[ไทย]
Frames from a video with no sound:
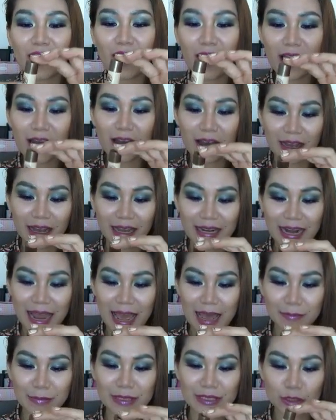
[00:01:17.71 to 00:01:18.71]
ก็ข
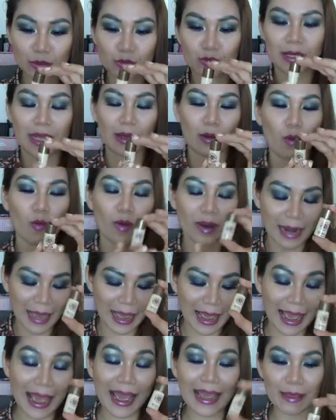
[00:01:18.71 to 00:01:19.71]
นาดบรรจุเนี่ยขวด
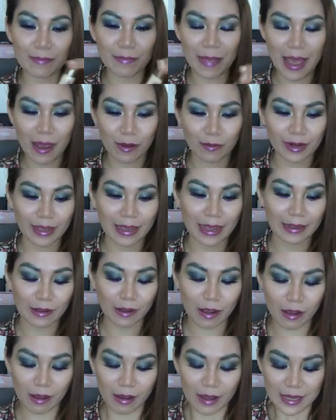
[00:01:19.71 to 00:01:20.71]
ละ 5 ml นะคะ
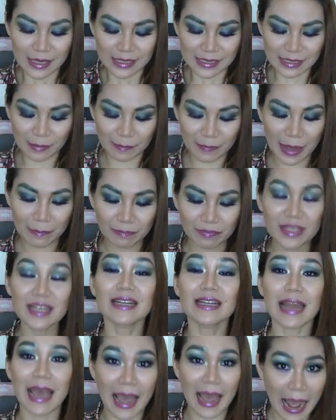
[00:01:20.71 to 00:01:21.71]
ก็สำหรับ
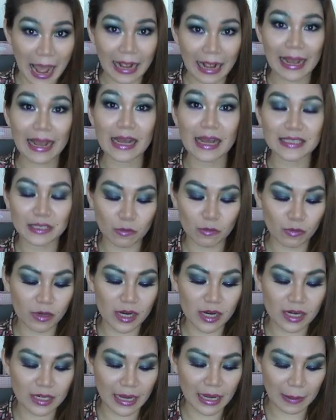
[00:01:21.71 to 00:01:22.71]
เดินทางค่ะจะ
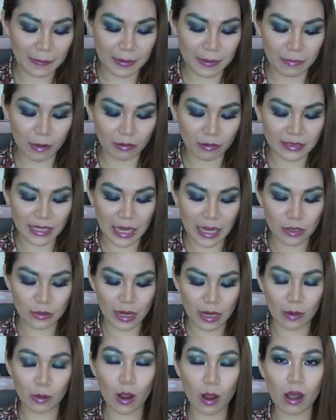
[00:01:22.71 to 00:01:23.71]
เวิร์กนะคะ พิมพ์ลองใช้
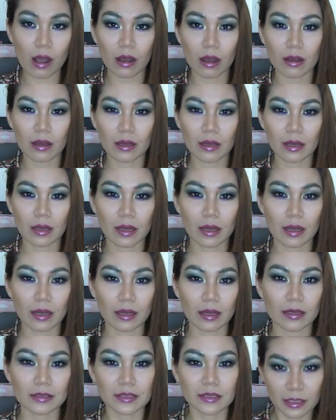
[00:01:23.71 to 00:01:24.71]
ดูแล้วก็
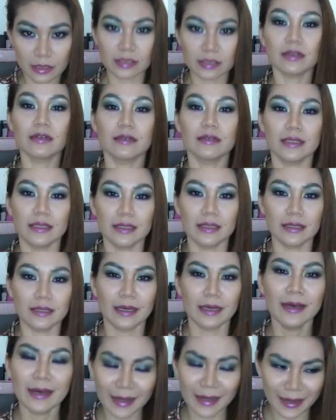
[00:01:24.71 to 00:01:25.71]
เฉ
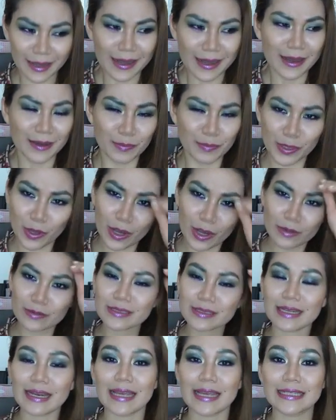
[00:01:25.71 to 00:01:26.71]
ยๆ ไม่ค่อย
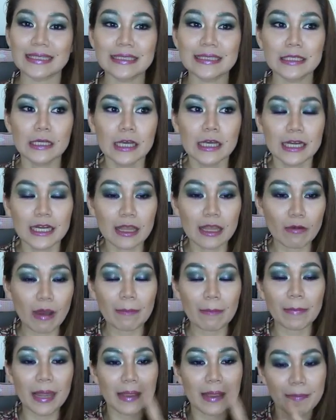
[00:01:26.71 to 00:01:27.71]
รู้สึกอะไร คือเรียก
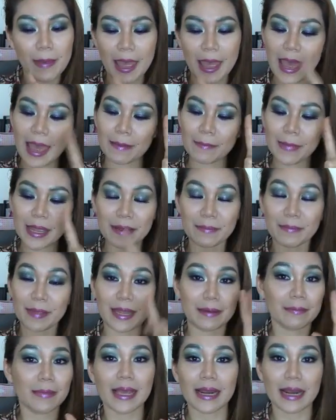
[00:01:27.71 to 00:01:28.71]
ว่าไม่แพ้ไม่เห
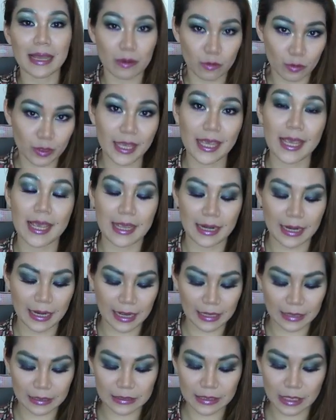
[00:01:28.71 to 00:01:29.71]
ม็นแม่อะไรโอเค
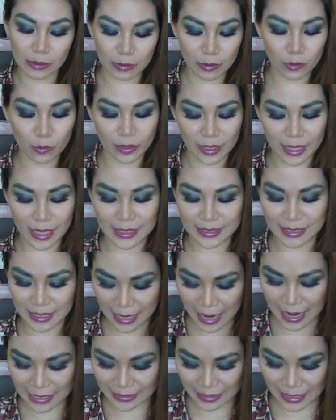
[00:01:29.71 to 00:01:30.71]
นะคะ คือเรียกว่าโอเค
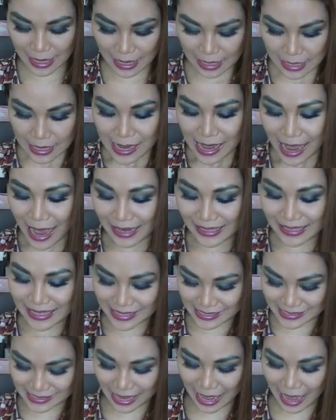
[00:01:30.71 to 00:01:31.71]
ใช้ได้ใช้ได้ อัน
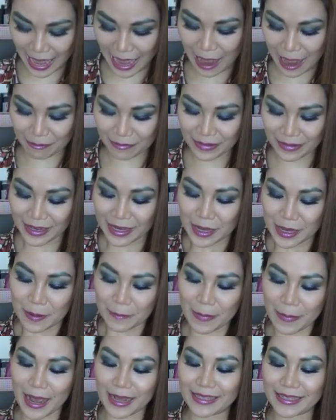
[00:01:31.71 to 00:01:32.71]
ที่สาม
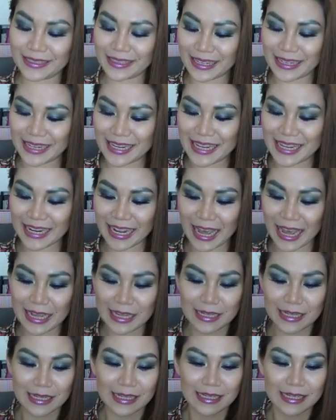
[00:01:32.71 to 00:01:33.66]
มาถึงอันนี้นะคะ